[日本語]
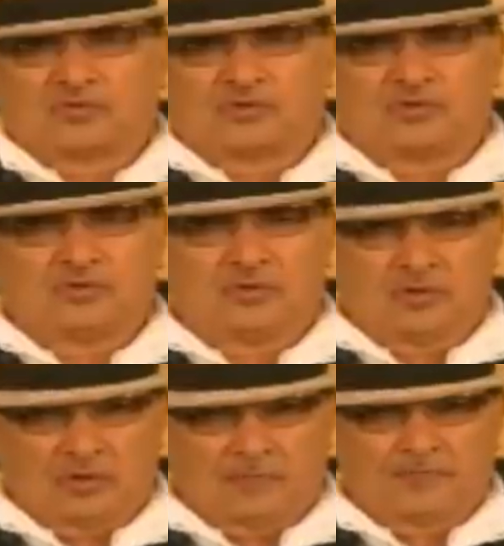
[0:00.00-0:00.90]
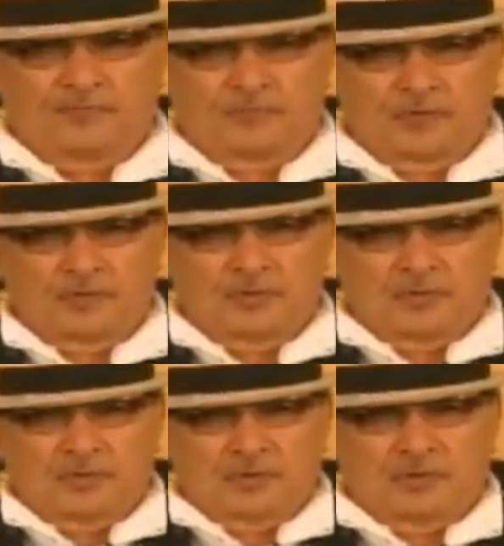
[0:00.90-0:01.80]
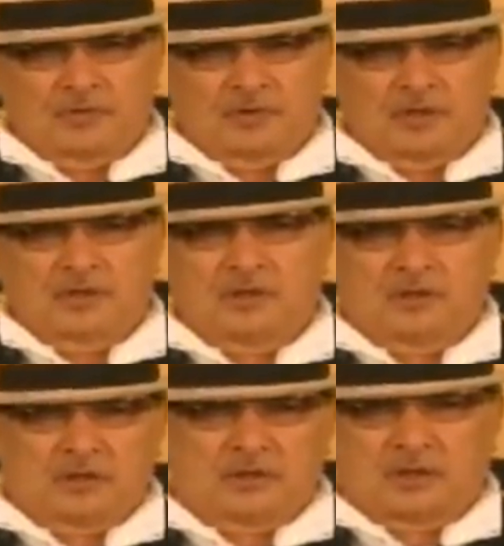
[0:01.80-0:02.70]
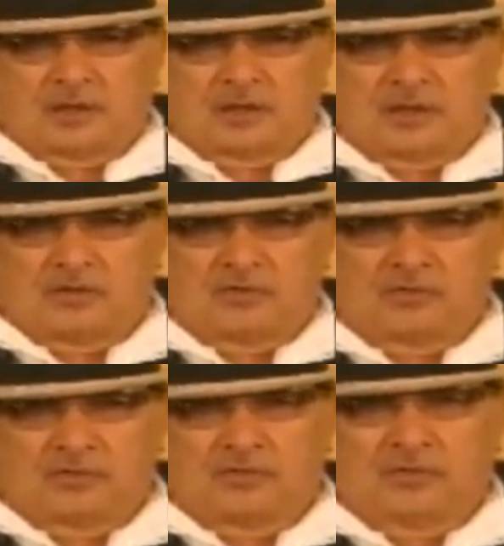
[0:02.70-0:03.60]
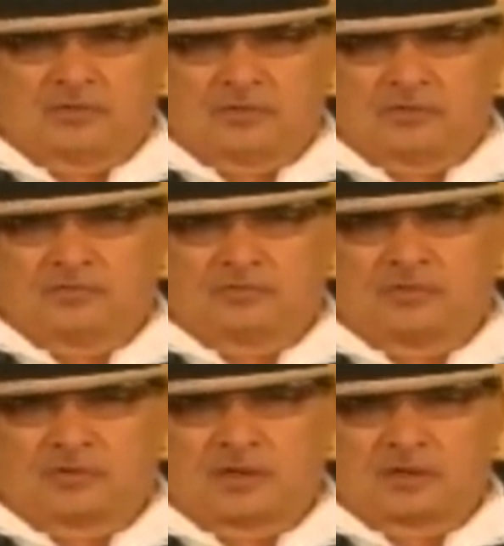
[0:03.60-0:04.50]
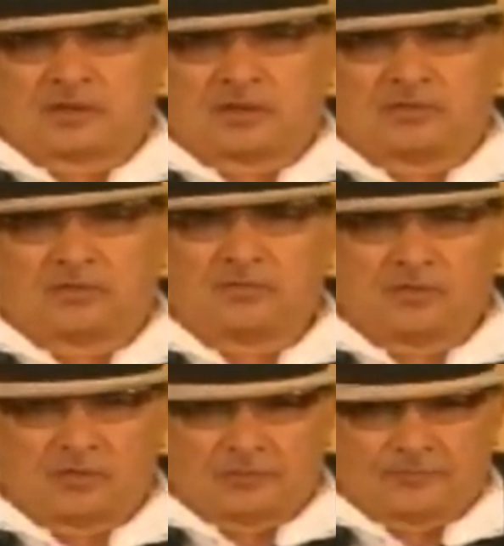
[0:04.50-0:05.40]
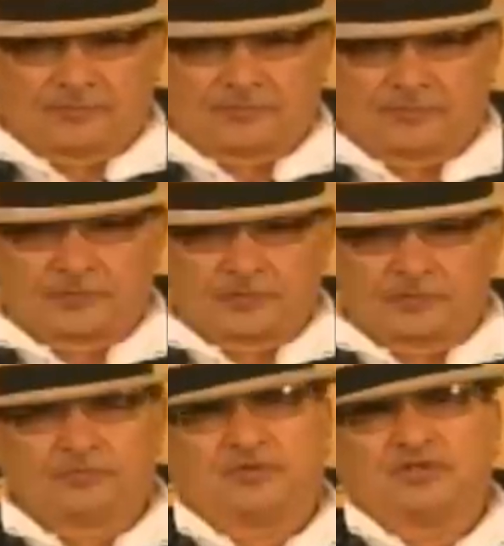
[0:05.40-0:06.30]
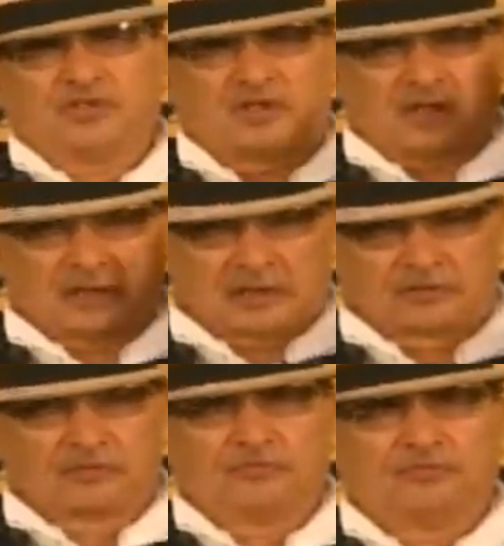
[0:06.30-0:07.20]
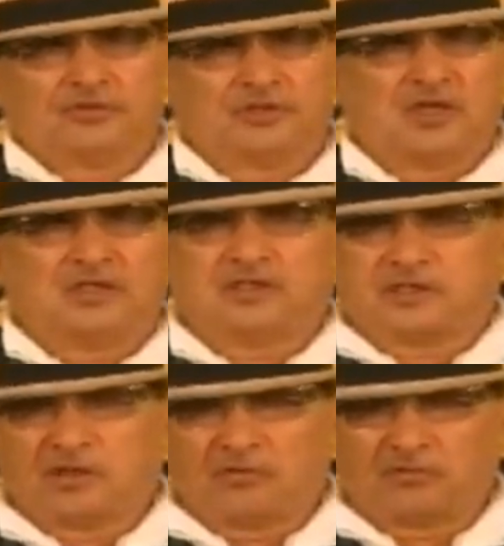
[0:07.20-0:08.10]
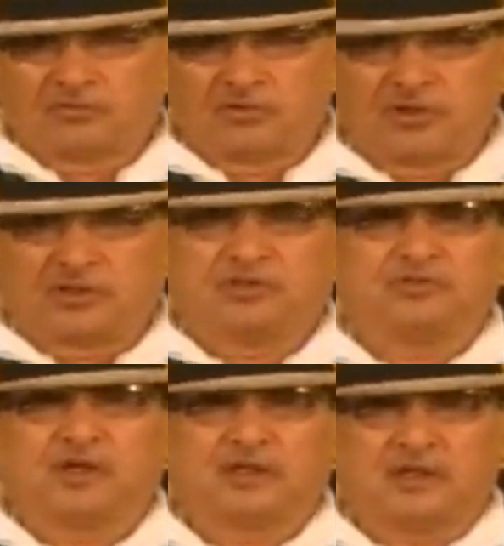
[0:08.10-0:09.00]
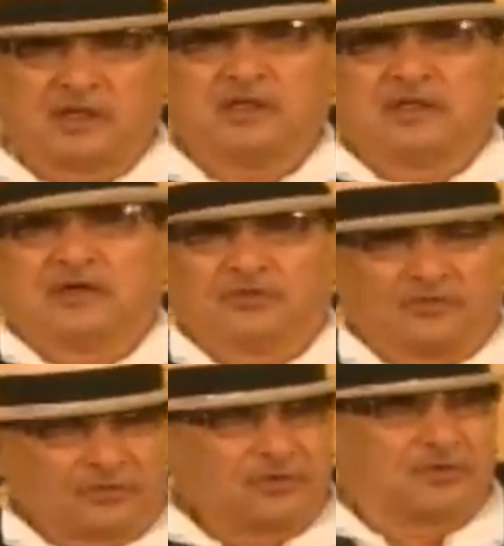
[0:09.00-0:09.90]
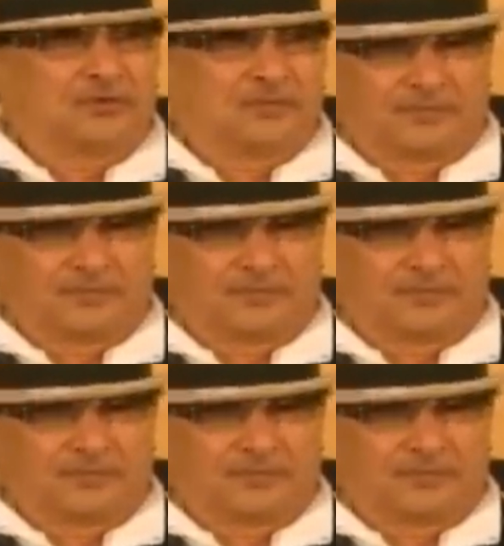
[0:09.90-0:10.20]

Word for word: 進をやはり太平洋の友好関係よりも優先しなきゃいかんという時代に来ていることに気づかなければいかんか、はい、